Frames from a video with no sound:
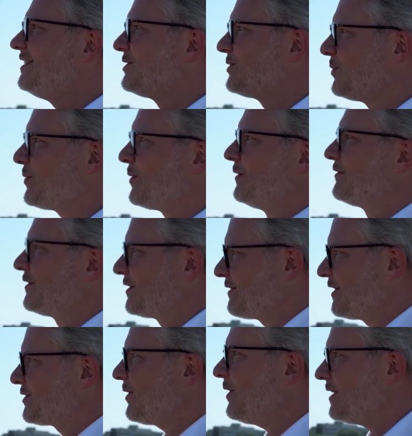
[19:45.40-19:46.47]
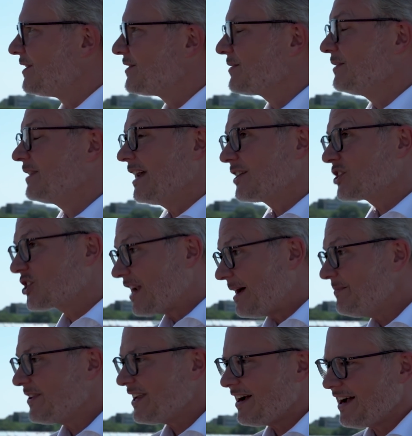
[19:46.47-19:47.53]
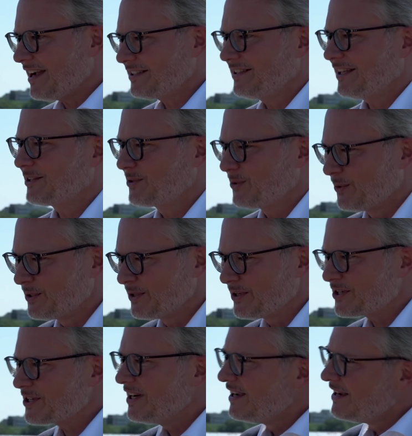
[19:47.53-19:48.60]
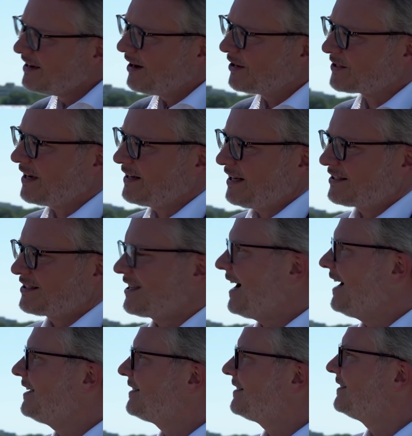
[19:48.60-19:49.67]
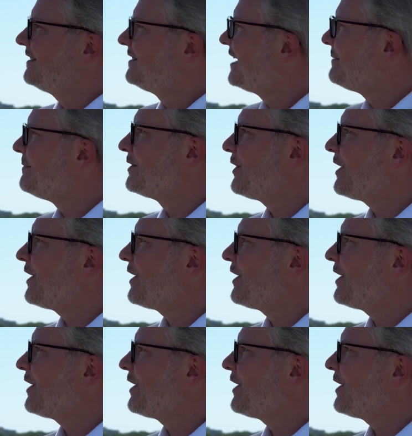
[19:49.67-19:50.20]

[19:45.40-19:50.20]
die Zukunft ist was Tolles. Und er stammt ja architektonisch aus einer Zeit, in der man